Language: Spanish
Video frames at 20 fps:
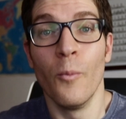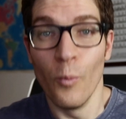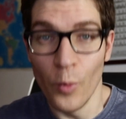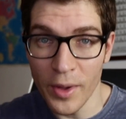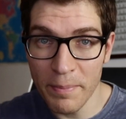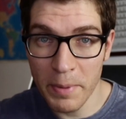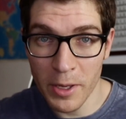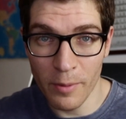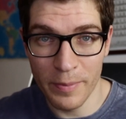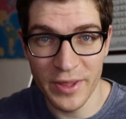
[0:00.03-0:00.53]

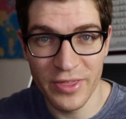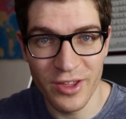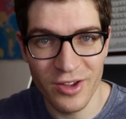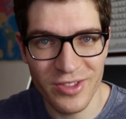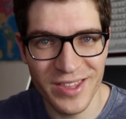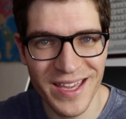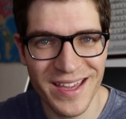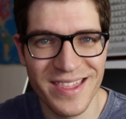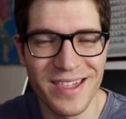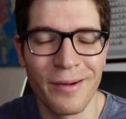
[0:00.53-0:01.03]
Muy
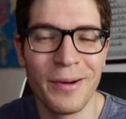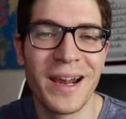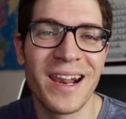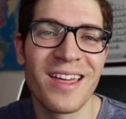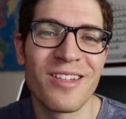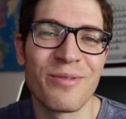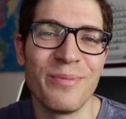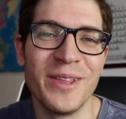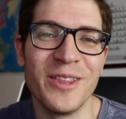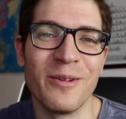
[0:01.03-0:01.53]
propicios días
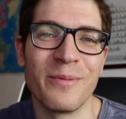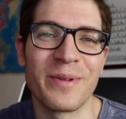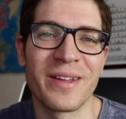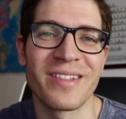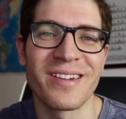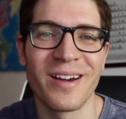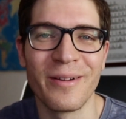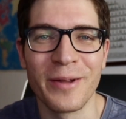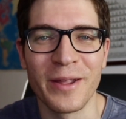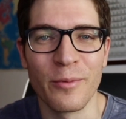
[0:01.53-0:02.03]
chavales, mi
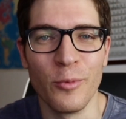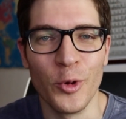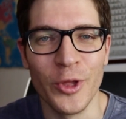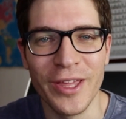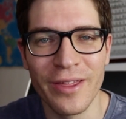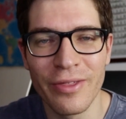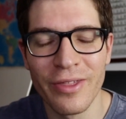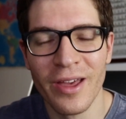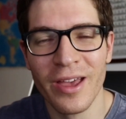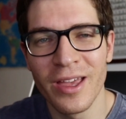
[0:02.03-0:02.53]
nombre es Javier
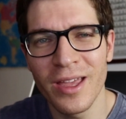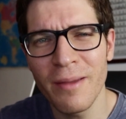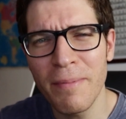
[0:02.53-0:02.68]
Muñiz